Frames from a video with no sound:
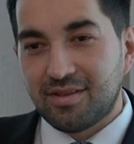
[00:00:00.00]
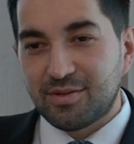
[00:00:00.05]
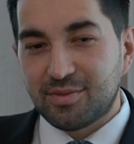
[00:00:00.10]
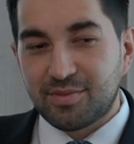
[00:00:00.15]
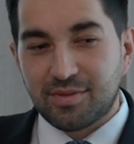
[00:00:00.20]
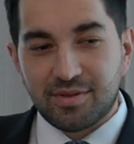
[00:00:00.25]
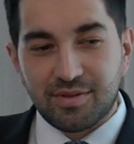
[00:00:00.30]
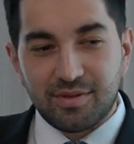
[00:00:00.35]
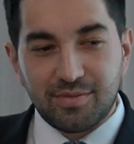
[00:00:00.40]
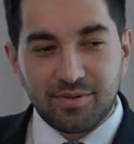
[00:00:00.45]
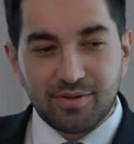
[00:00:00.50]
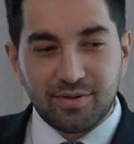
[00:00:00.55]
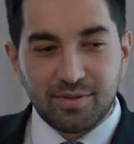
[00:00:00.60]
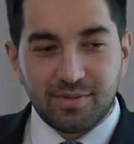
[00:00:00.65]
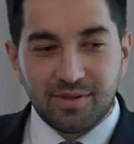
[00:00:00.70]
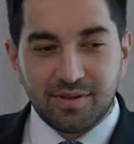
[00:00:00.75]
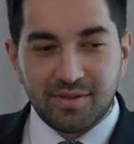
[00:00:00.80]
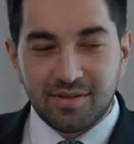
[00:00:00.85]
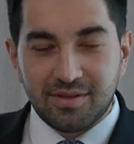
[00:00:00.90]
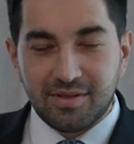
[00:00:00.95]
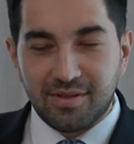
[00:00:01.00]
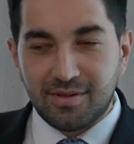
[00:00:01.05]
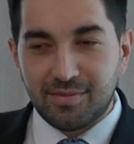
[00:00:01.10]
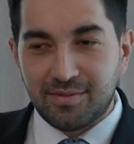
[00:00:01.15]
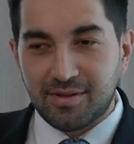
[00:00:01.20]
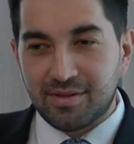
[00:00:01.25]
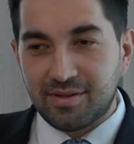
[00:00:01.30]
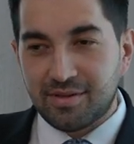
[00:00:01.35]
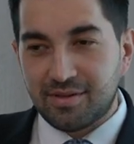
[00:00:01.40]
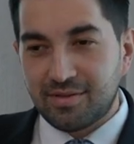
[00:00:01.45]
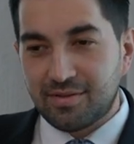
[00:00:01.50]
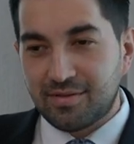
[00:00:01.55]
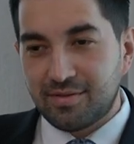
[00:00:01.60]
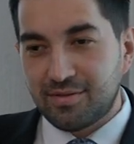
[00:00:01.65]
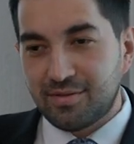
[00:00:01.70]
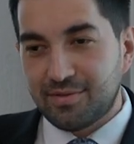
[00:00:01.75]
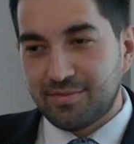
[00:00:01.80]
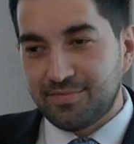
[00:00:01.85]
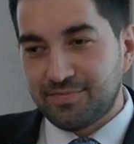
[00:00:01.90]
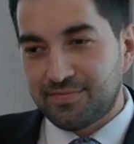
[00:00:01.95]
Спасибо, что пригласили меня на
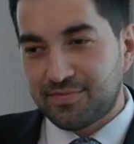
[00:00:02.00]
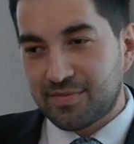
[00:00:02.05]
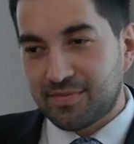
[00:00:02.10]
интервью.